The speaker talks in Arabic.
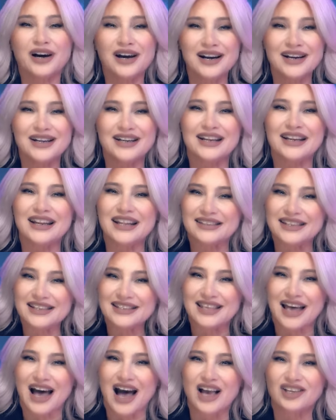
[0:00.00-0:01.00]
بقرن
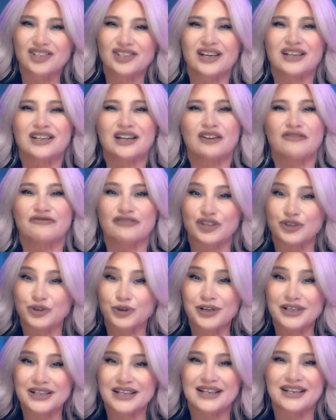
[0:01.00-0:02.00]
التسع عشر
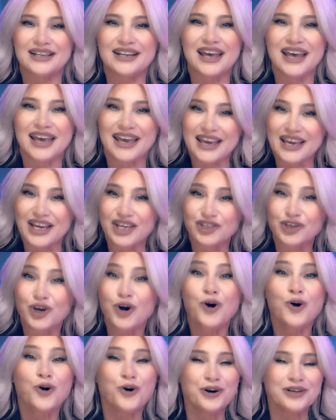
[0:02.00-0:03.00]
الفيكتوريان ايج
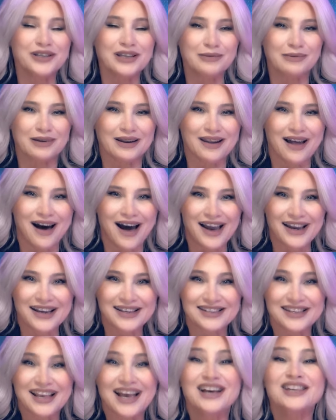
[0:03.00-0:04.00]
هون
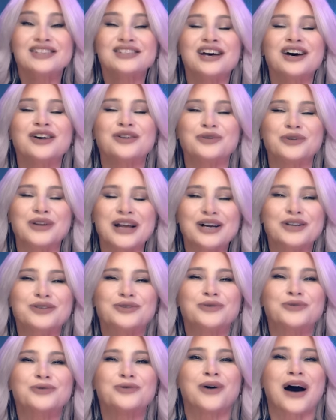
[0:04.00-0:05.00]
بنلاحظ صاروا
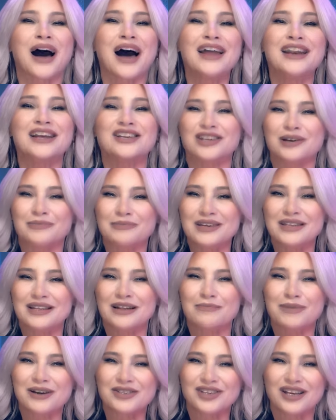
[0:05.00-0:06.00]
يركزوا على جمال
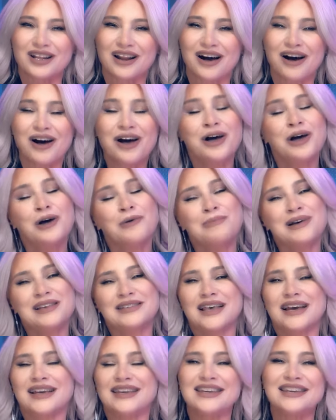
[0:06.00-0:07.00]
البشرة
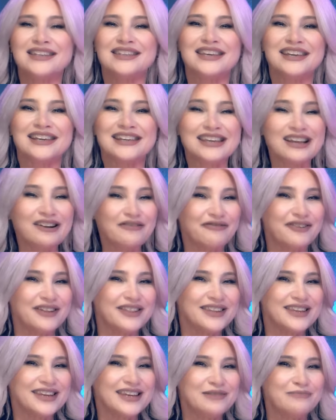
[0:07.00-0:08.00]
بس أكيد كل
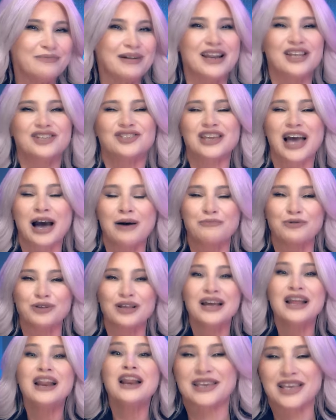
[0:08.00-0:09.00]
فنان بلش يعمل
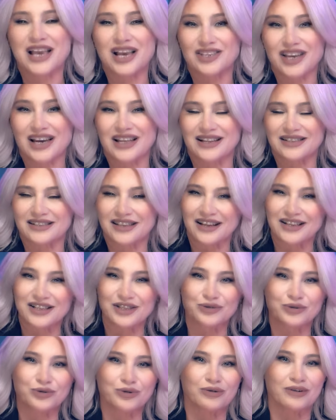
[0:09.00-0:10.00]
مكياج على
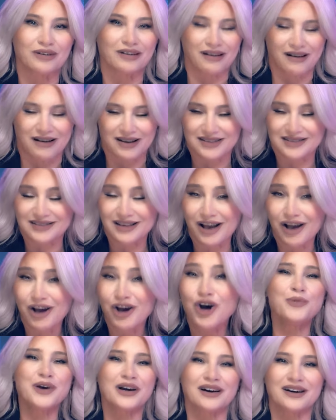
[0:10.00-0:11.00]
طريقته الخاصة
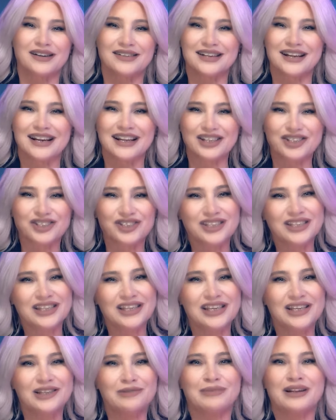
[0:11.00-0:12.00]
وبقرن
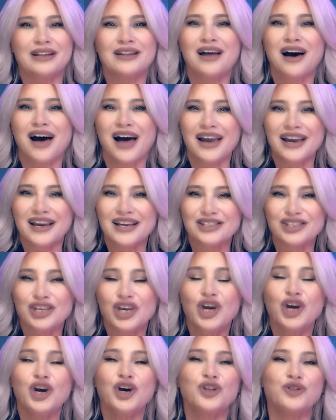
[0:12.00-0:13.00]
العشرين بنلاحظ
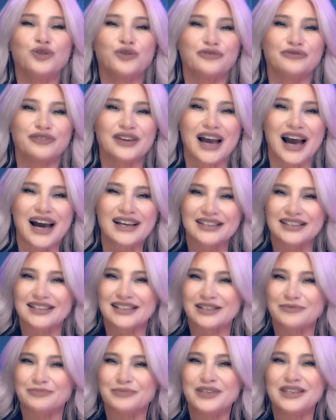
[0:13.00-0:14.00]
إنه في
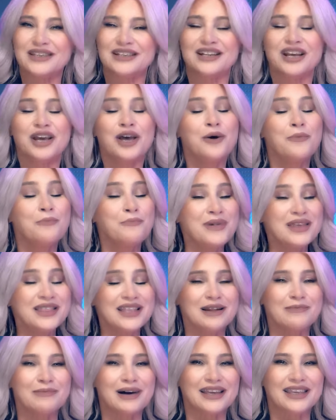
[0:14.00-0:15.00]
عدد كبير
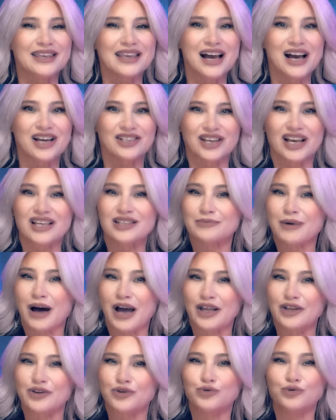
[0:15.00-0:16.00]
من المكياج
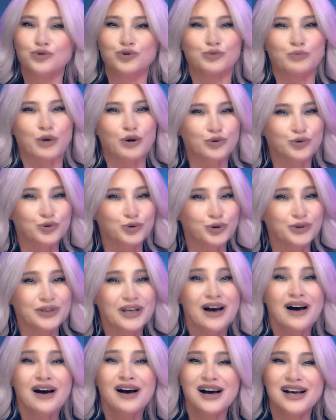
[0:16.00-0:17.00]
أصبح يكون موجود
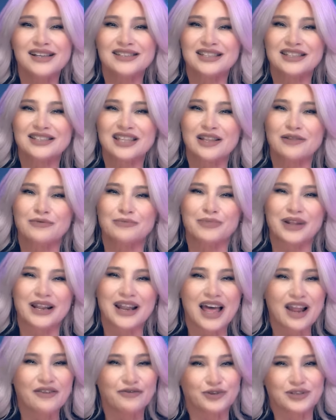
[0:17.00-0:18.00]
خاصة
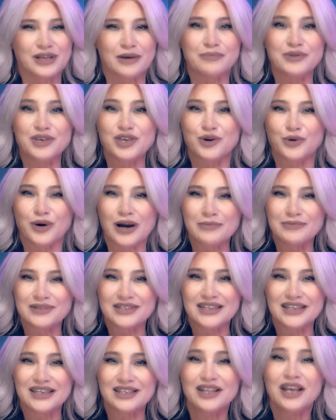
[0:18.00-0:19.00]
بال
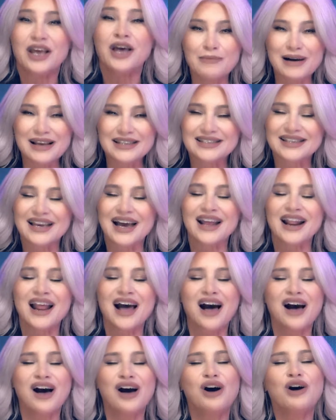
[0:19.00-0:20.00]
1950
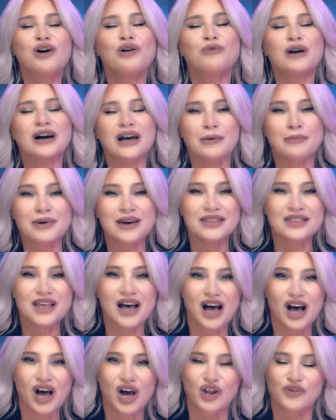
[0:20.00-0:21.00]
المسكرة وكمان
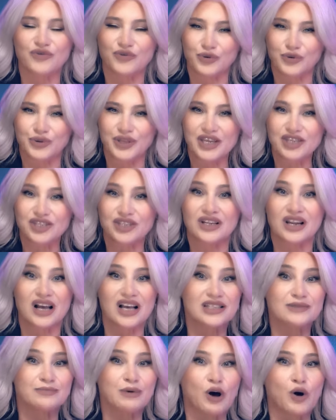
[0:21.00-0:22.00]
الفونديشن
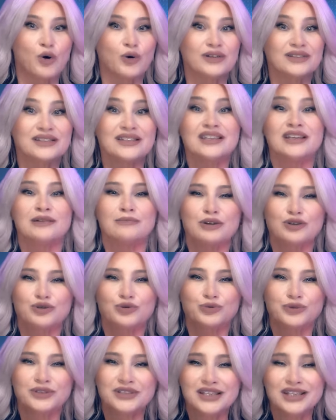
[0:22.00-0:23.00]
اللي أصبحوا كتير
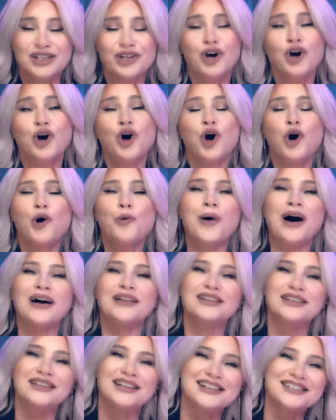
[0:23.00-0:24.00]
مشهورين
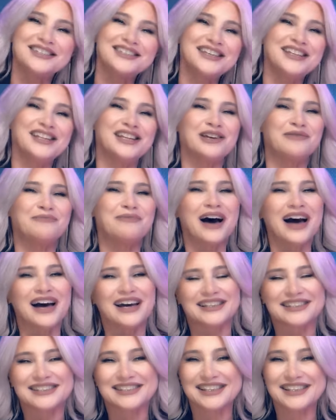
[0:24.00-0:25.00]
وبعدين سنة
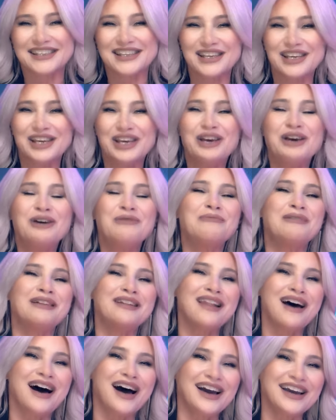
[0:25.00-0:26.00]
بعد سنة
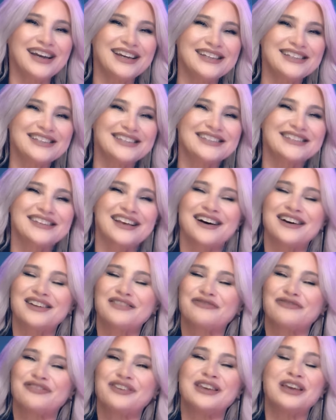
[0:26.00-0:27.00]
بنلاحظ صار
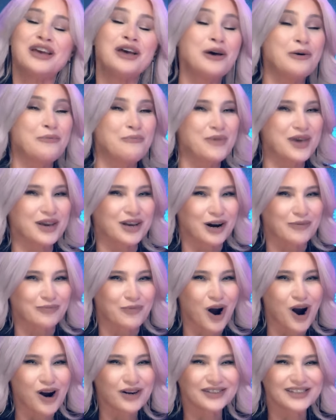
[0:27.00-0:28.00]
في ميك اب
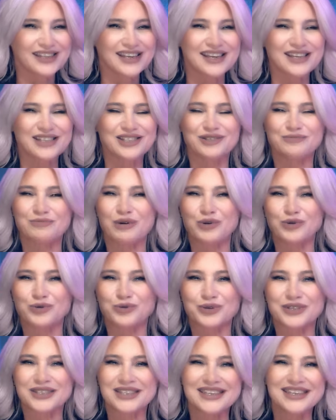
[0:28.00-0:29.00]
ارتست
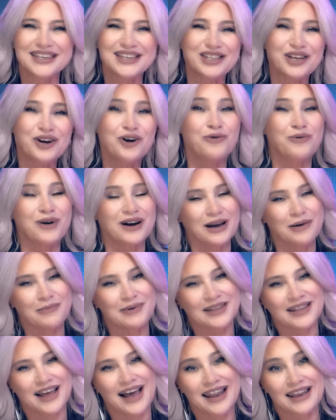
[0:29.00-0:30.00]
موجودين
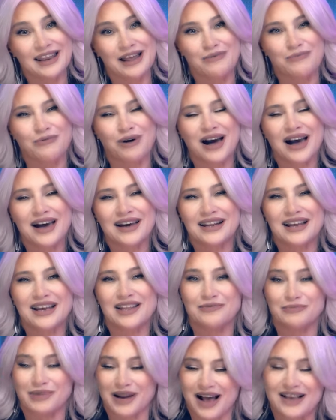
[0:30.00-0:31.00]
وكمان هلا
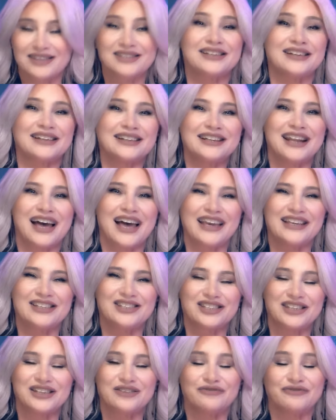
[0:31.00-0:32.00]
مؤخرا بالعصر اللي احنا
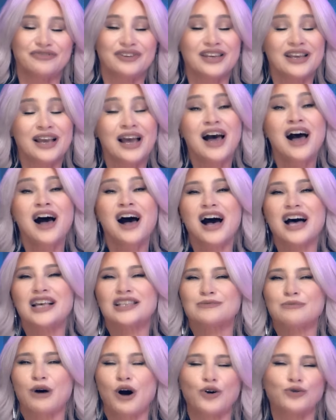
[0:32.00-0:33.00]
عايشين فيه
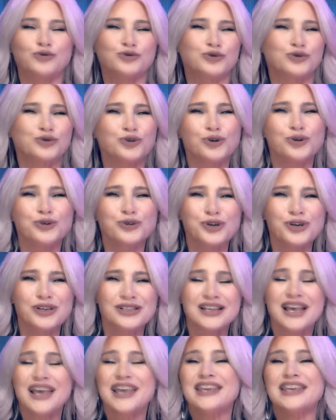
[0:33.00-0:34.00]
اصبحوا
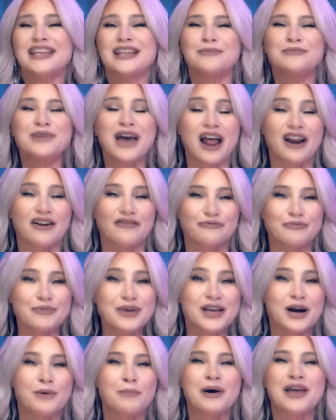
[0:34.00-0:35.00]
التوتوريالز يلي بيعرف
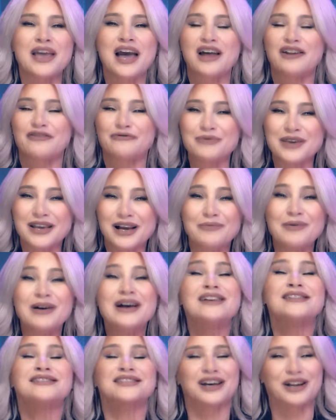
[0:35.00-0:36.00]
ميك اب ما يعرف ميك اب
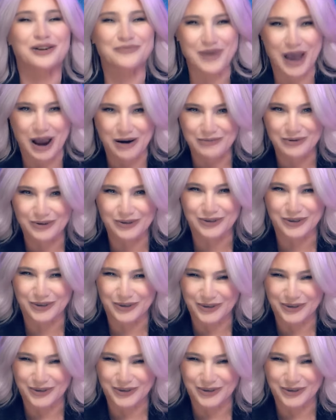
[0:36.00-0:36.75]
صار بيعمل